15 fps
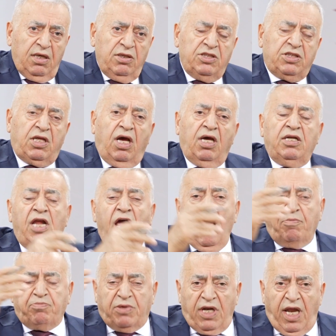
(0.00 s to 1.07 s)
İşte ne
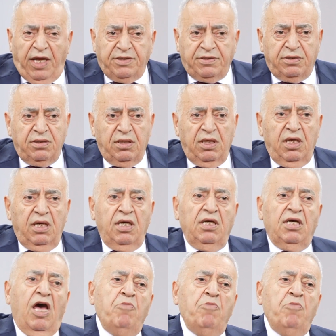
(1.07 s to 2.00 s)
yaptılar? E,